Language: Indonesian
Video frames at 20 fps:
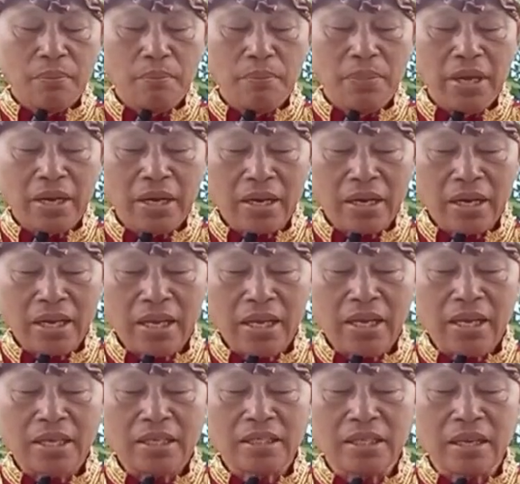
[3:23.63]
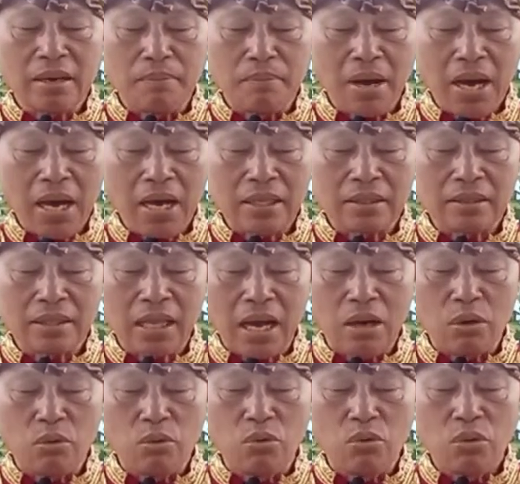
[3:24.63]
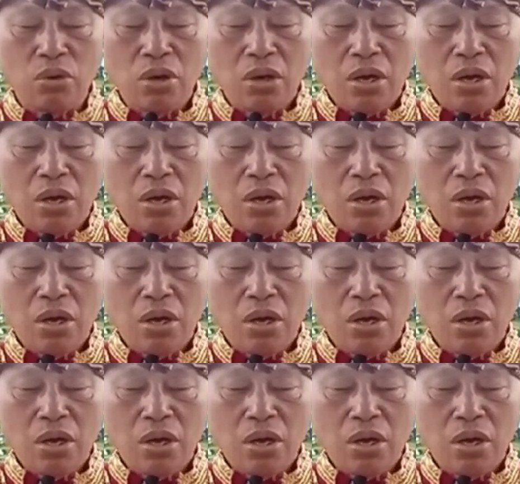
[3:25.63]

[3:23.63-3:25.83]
Beree sambaa tahu